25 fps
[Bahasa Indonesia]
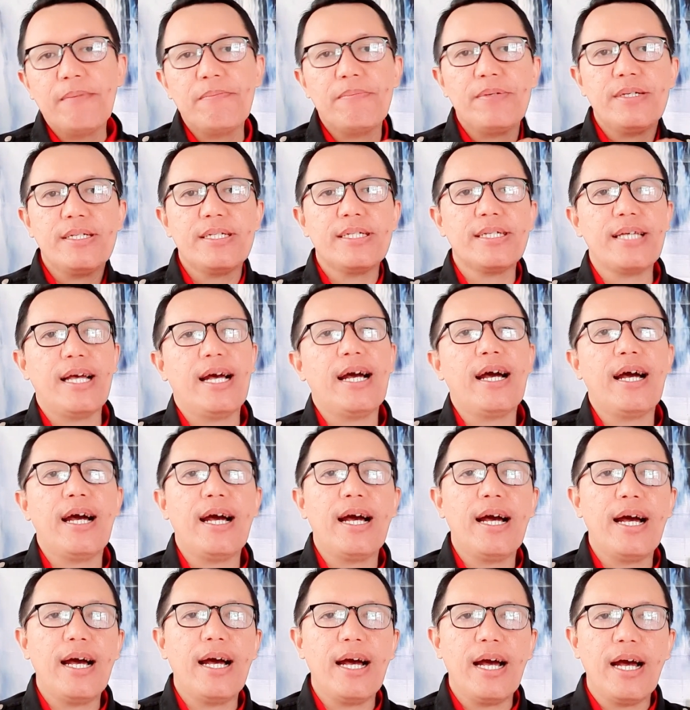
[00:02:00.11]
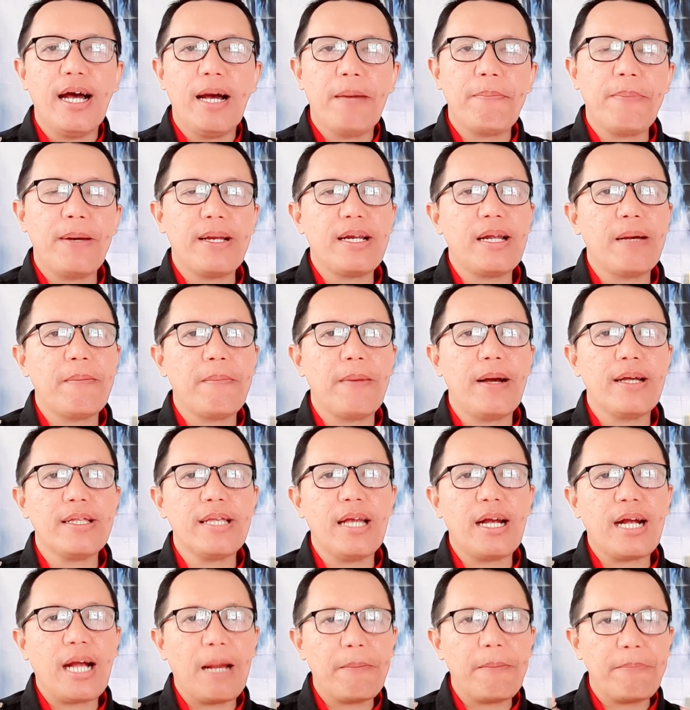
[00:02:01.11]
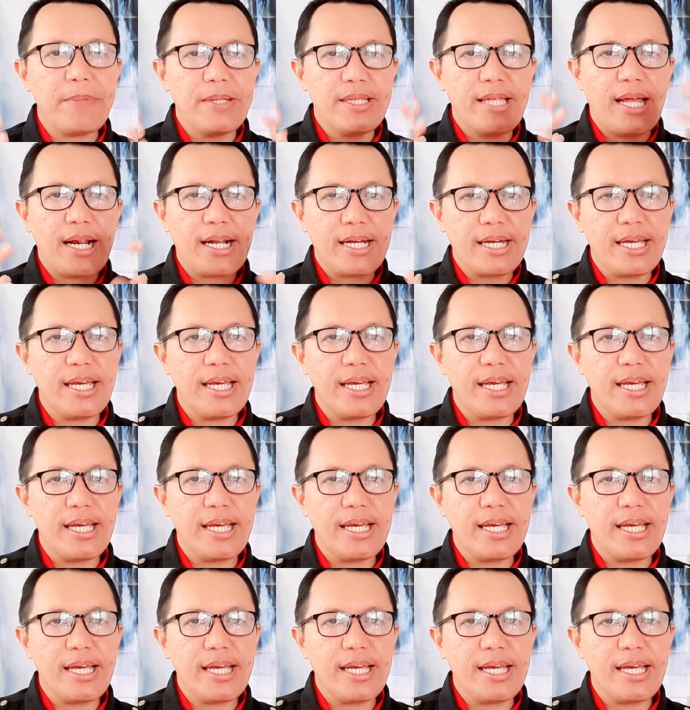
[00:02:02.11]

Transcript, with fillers: bisa apa namanya capital